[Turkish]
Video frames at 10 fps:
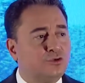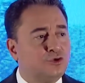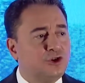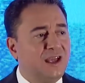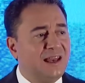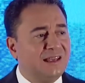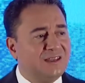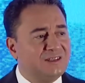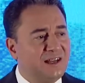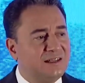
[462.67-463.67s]
Gücü ele
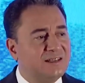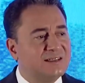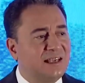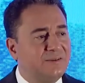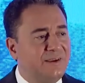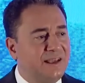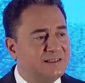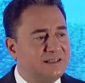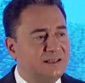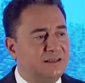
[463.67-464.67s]
geçirenin zayıfı
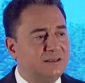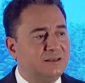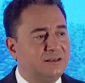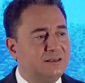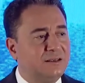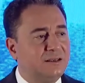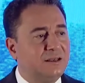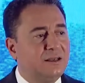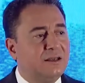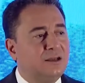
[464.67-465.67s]
ezdiği,
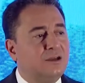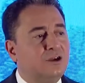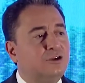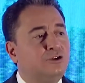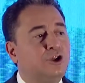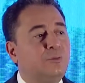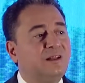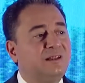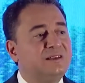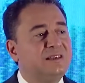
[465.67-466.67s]

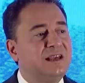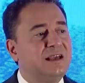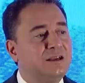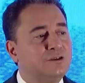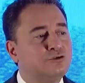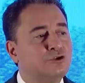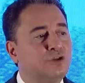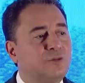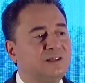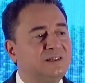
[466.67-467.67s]
nöbetleşe
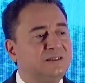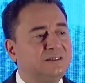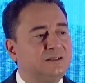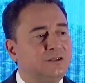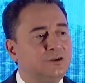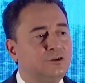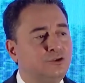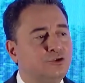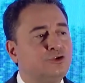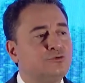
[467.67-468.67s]
zormalığın
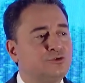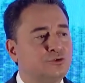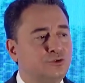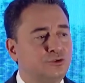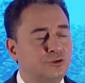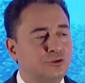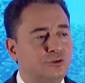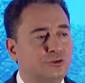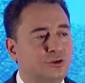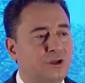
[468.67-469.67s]
hüküm sürdüğü,
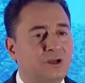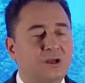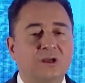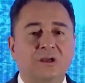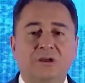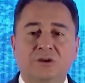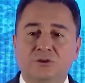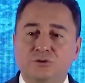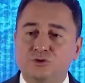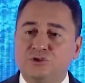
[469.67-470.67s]

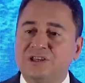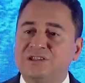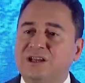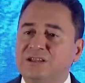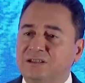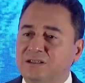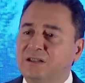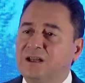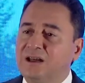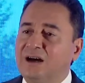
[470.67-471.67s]
üste çıkanın
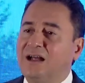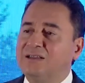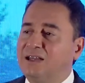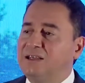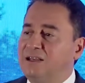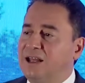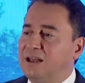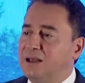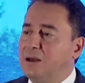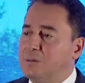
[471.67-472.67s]

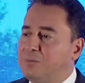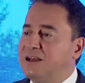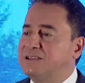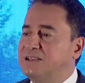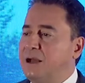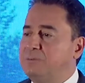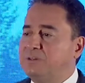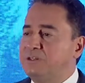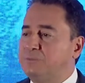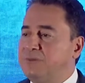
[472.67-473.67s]
alttakine baskı
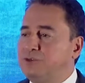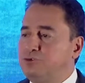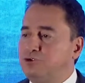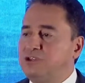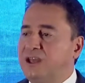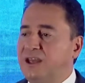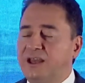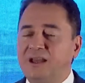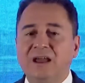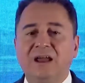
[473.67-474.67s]
yaptığı bir
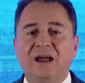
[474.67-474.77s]
Türkiye'ye